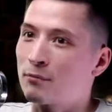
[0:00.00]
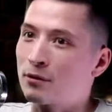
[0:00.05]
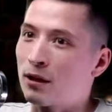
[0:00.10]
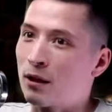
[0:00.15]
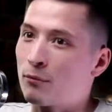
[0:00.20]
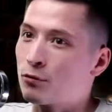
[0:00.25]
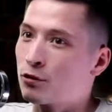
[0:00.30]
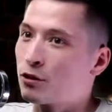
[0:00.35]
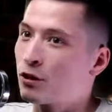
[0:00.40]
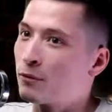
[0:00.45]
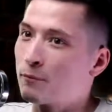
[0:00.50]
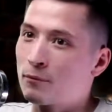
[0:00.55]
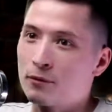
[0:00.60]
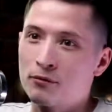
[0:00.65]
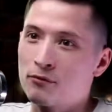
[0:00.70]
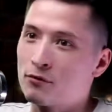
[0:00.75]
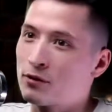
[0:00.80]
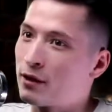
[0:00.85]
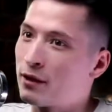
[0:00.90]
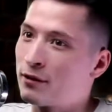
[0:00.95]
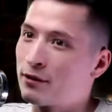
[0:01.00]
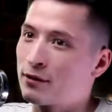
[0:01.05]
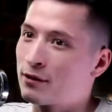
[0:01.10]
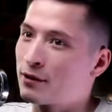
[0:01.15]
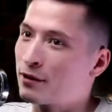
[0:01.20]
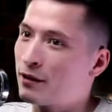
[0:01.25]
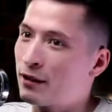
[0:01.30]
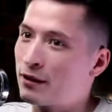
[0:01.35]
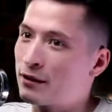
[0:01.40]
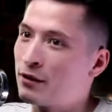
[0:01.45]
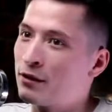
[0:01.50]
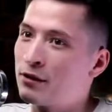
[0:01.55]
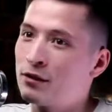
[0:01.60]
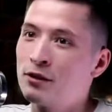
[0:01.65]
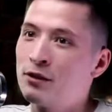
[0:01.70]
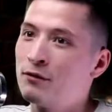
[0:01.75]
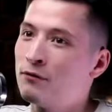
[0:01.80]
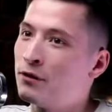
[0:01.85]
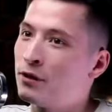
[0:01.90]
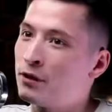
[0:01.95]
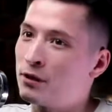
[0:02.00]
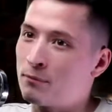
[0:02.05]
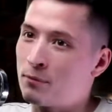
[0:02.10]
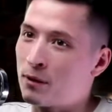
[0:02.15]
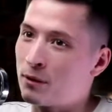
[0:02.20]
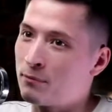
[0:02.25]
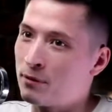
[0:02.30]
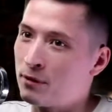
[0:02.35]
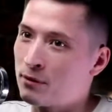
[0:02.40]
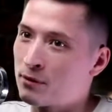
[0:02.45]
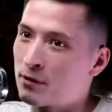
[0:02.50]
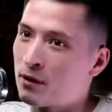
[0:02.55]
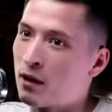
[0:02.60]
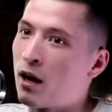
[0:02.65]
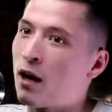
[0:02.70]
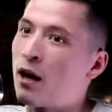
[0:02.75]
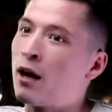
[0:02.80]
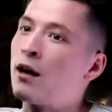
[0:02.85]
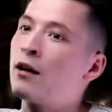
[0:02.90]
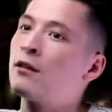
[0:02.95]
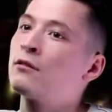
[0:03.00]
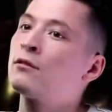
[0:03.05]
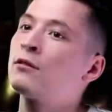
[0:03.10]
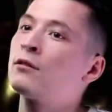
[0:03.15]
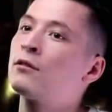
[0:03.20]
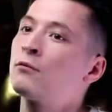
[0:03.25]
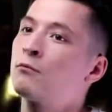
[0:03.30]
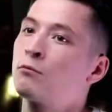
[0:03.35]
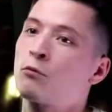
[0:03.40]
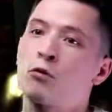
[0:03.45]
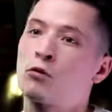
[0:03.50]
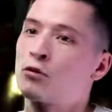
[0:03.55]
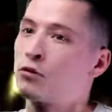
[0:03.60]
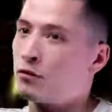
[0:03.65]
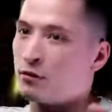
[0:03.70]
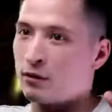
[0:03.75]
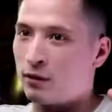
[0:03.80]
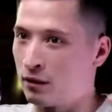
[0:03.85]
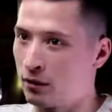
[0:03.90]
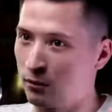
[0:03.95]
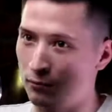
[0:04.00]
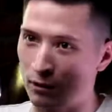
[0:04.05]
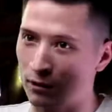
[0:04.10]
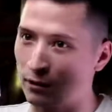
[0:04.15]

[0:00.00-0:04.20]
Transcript: Потому что это противостояние, согласись, не выйти побиться, а э, просто, да, там,